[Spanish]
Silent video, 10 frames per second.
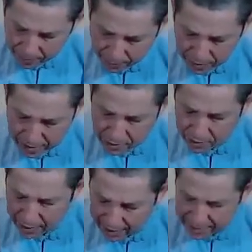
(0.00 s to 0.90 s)
un
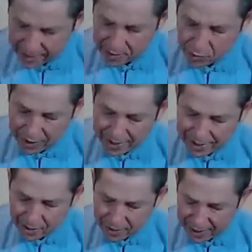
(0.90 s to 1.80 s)
poquito a esta altura y
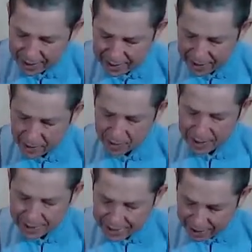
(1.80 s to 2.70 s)
ya los tienes que tener
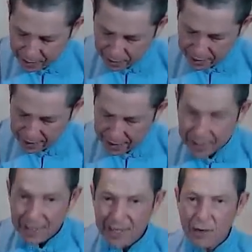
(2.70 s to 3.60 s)
localizados
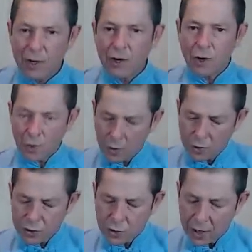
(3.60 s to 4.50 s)
y luego
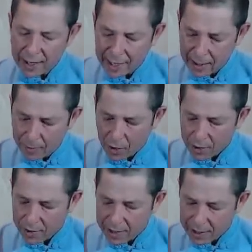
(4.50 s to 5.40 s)
justo en el
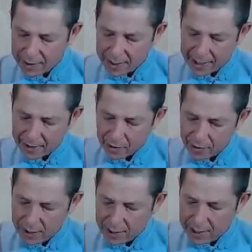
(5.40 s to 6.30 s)
borde de la
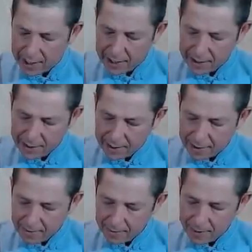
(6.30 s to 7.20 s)
rodilla
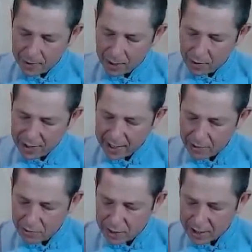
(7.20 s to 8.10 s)
vamos a ubicar
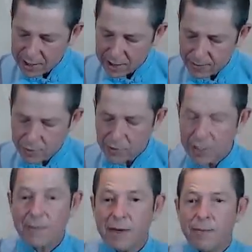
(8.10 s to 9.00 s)
un tercer punto
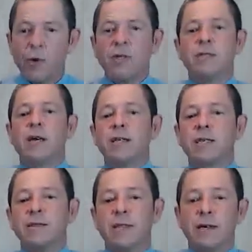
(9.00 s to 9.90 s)
también muy
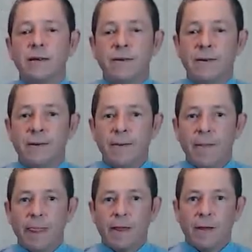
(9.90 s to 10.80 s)
interesante
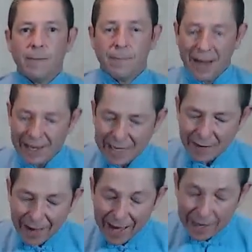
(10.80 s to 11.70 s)
para
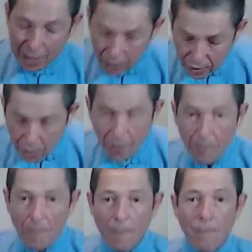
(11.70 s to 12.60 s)
trabajar
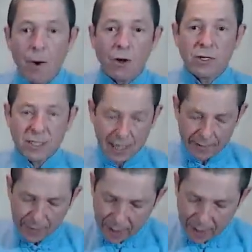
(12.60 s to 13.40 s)
con moxa.